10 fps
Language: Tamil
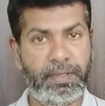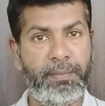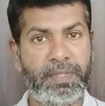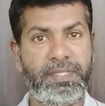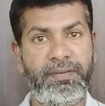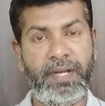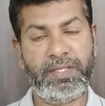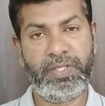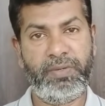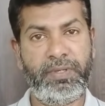கம்பல்சரி
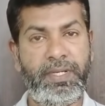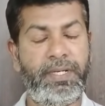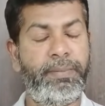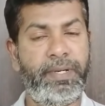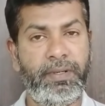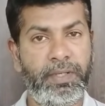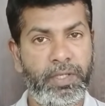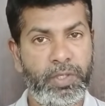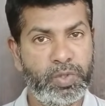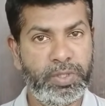வேலை செய்யணுங்கிறாரு அப்படின்னு
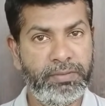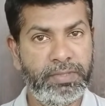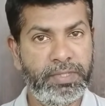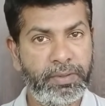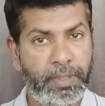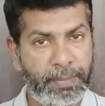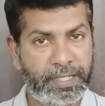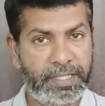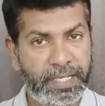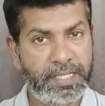ஸோ இது வந்து
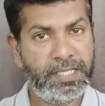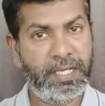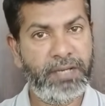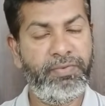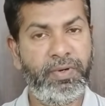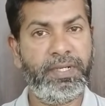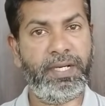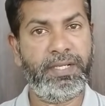நமக்கு தெரிஞ்ச ஃபோன்